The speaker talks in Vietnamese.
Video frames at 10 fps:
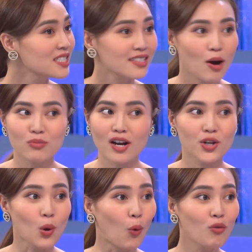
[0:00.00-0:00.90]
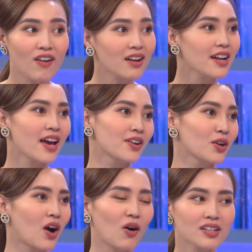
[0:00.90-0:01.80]
bên trong đó là đủ vấn đề
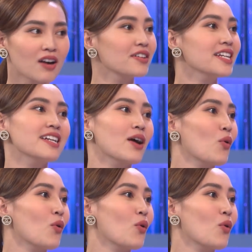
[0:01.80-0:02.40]
rồi, khỏi cần phải đi ra